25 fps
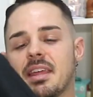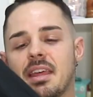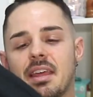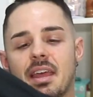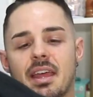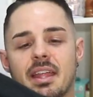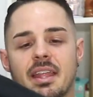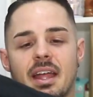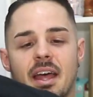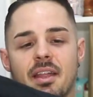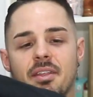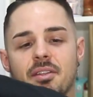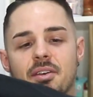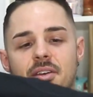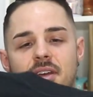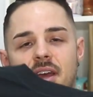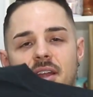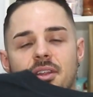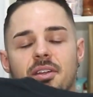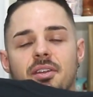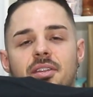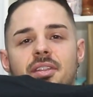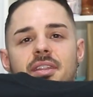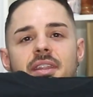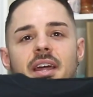quitando esa
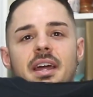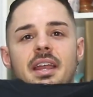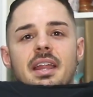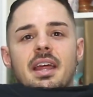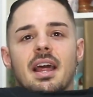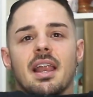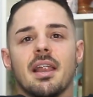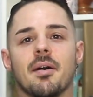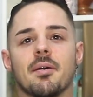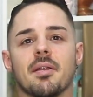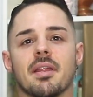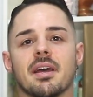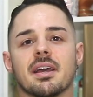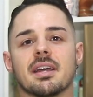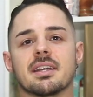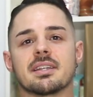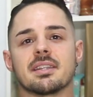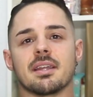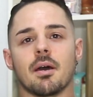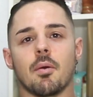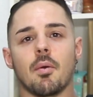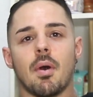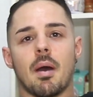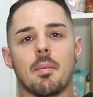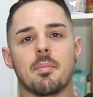tontería, la verdad que
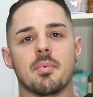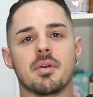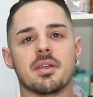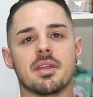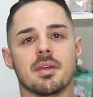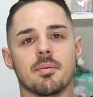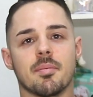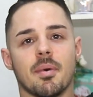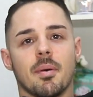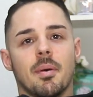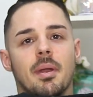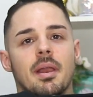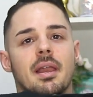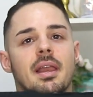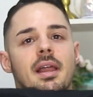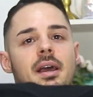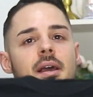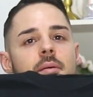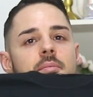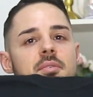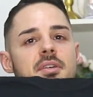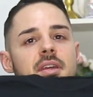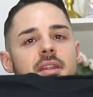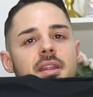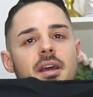está guapísima, ¿vale? La
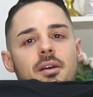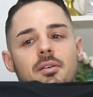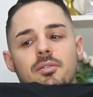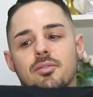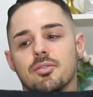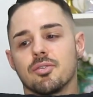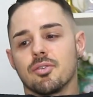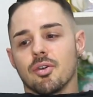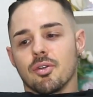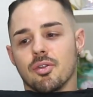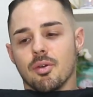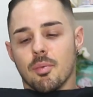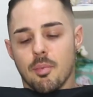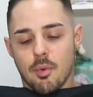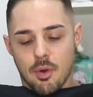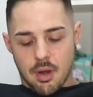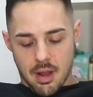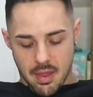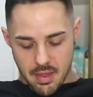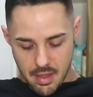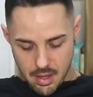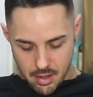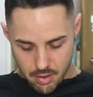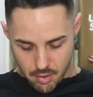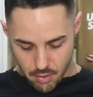camiseta con tono
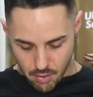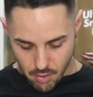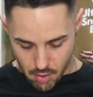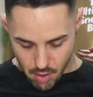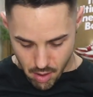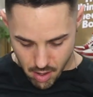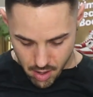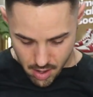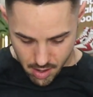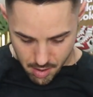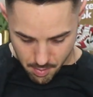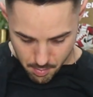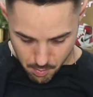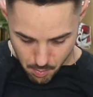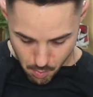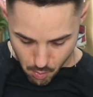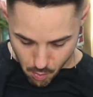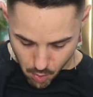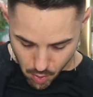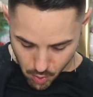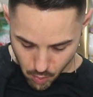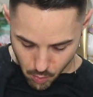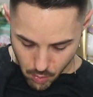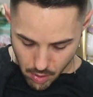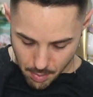moradito
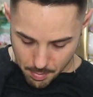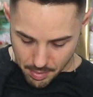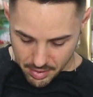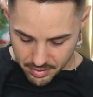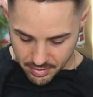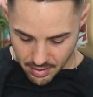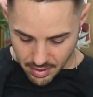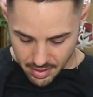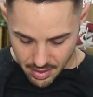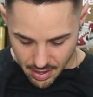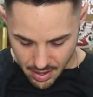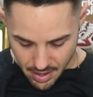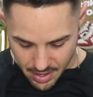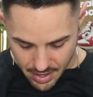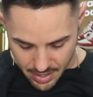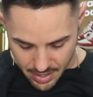muy guapa, talla